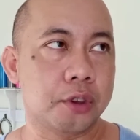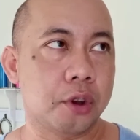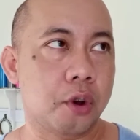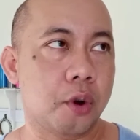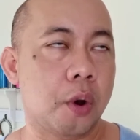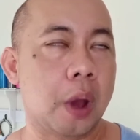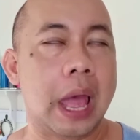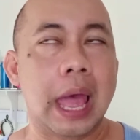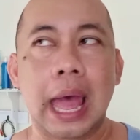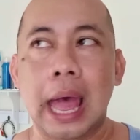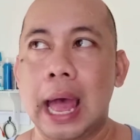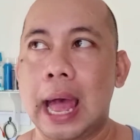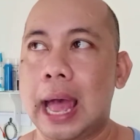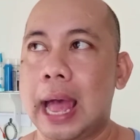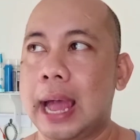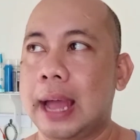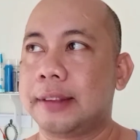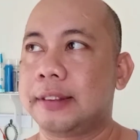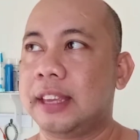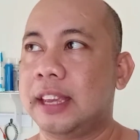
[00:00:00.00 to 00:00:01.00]
So,
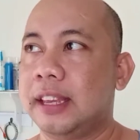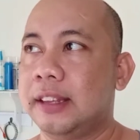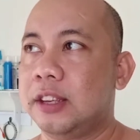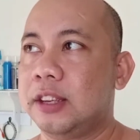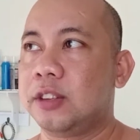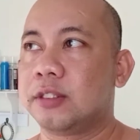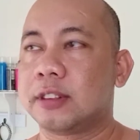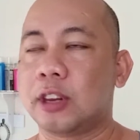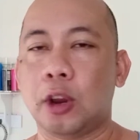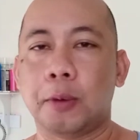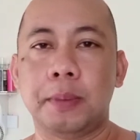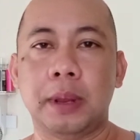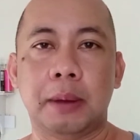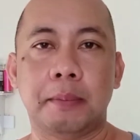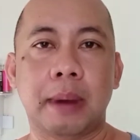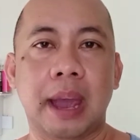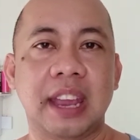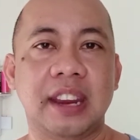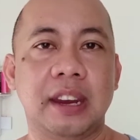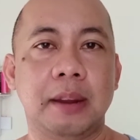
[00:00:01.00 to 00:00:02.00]
uh, kasi sa loob ng
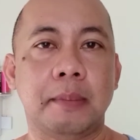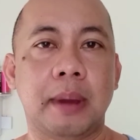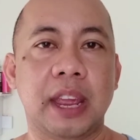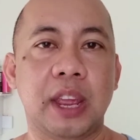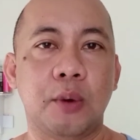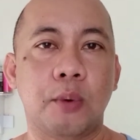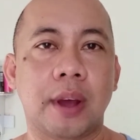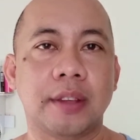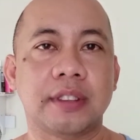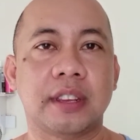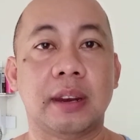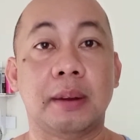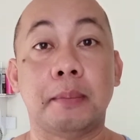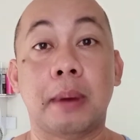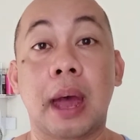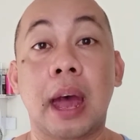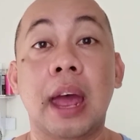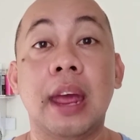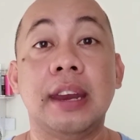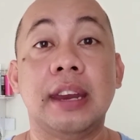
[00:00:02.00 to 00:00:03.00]
bahay, hindi may iwasan na,
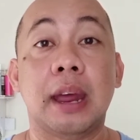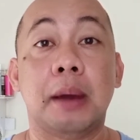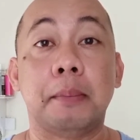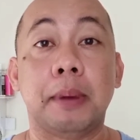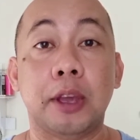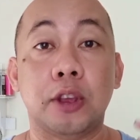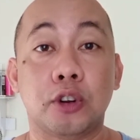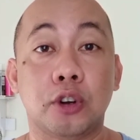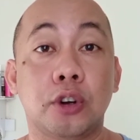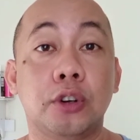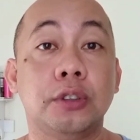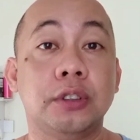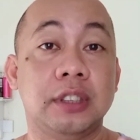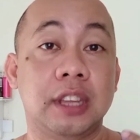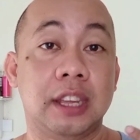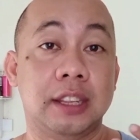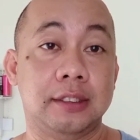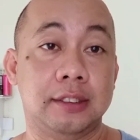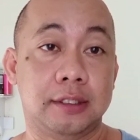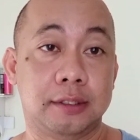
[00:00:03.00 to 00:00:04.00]
ma- na mayroong
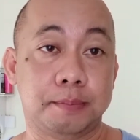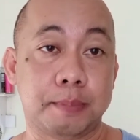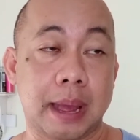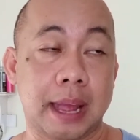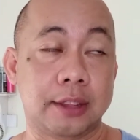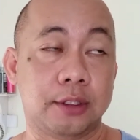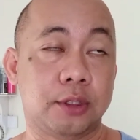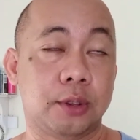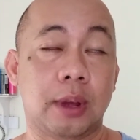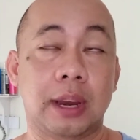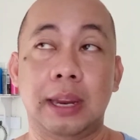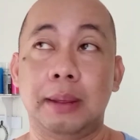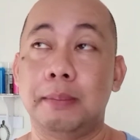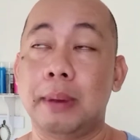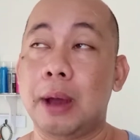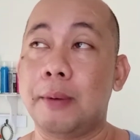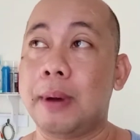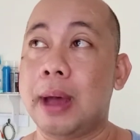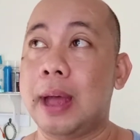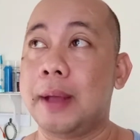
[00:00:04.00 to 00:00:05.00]
dead spot. So,
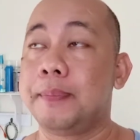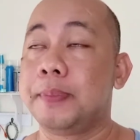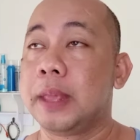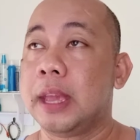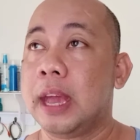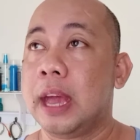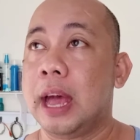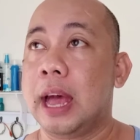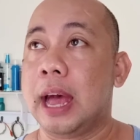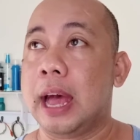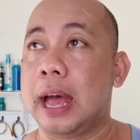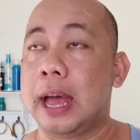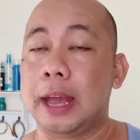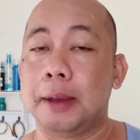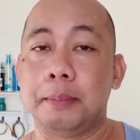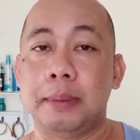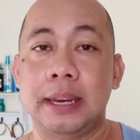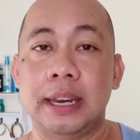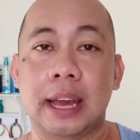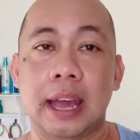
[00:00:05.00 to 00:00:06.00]
halimbawa,
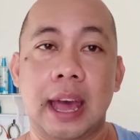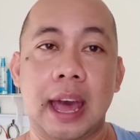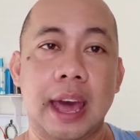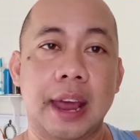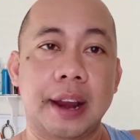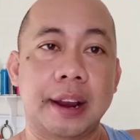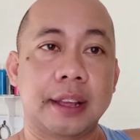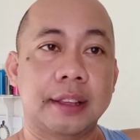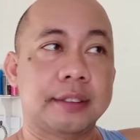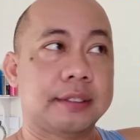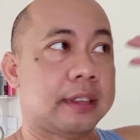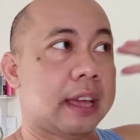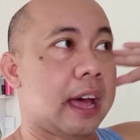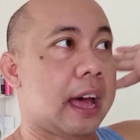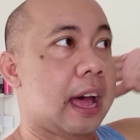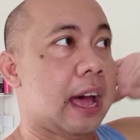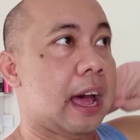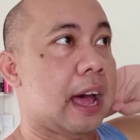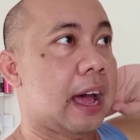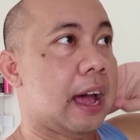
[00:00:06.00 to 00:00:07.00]
uh, may nakaharang sa,
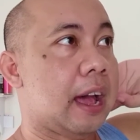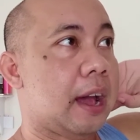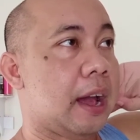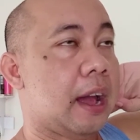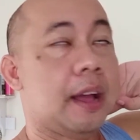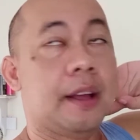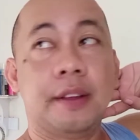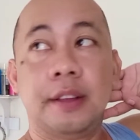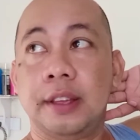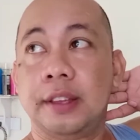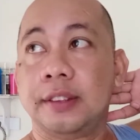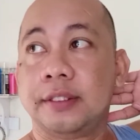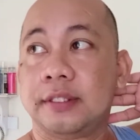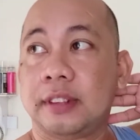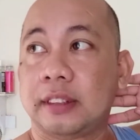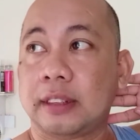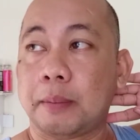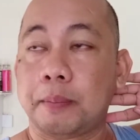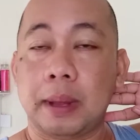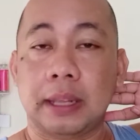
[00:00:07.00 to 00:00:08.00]

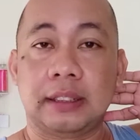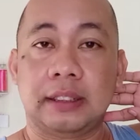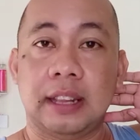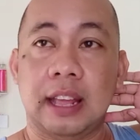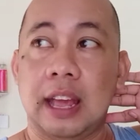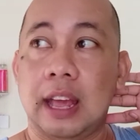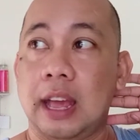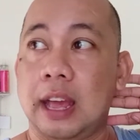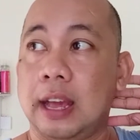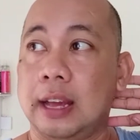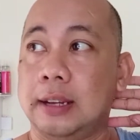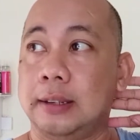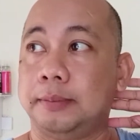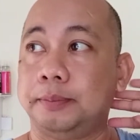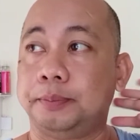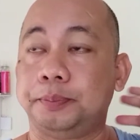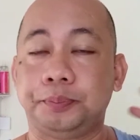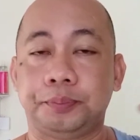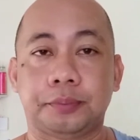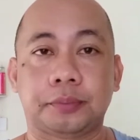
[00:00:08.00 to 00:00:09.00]
sa tapat
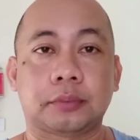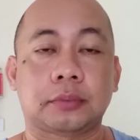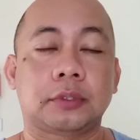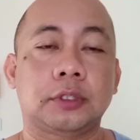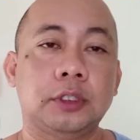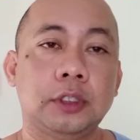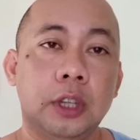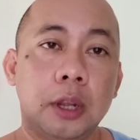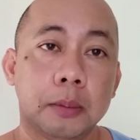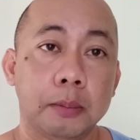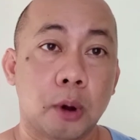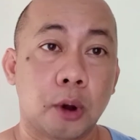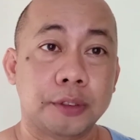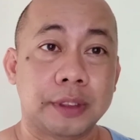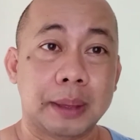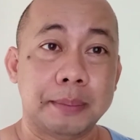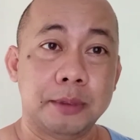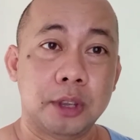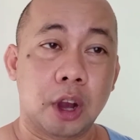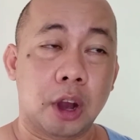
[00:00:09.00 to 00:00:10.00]
ng
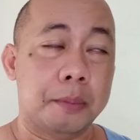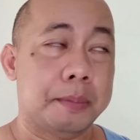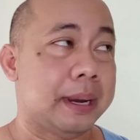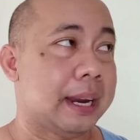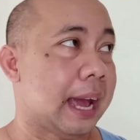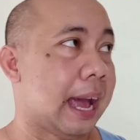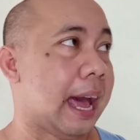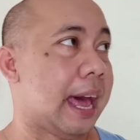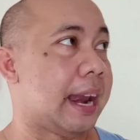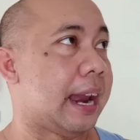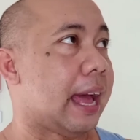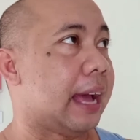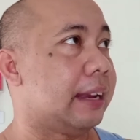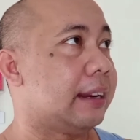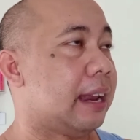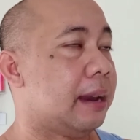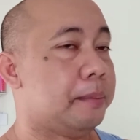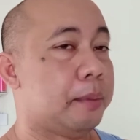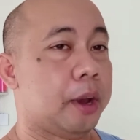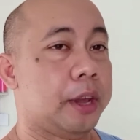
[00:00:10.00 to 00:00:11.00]
modem nyo, may
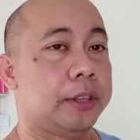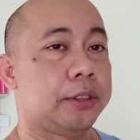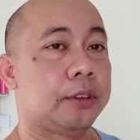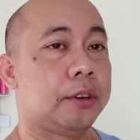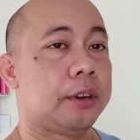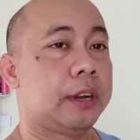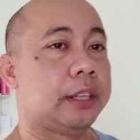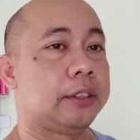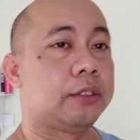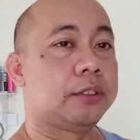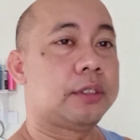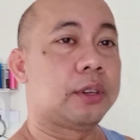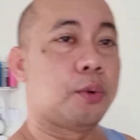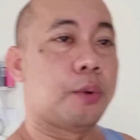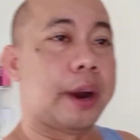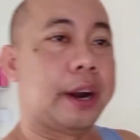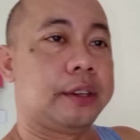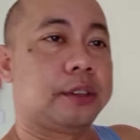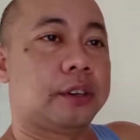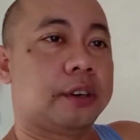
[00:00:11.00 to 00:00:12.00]
nakaharang. Halimbawa ito, ganito sa
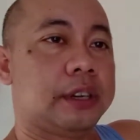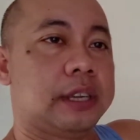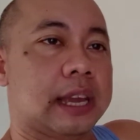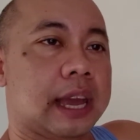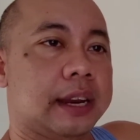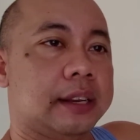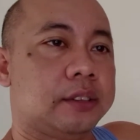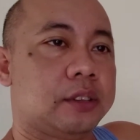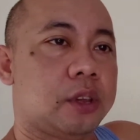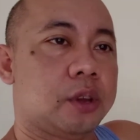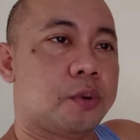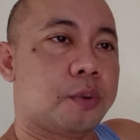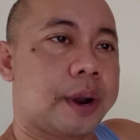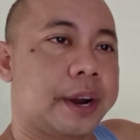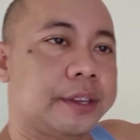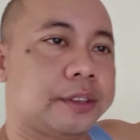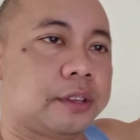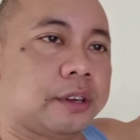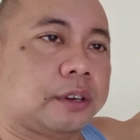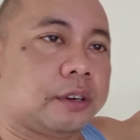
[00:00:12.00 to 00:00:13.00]
kwarto. Yan, ito yung
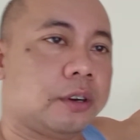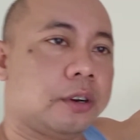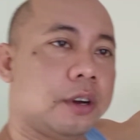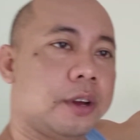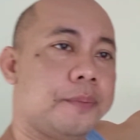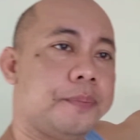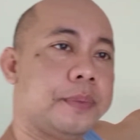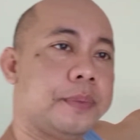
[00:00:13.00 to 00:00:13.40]
kwarto ko.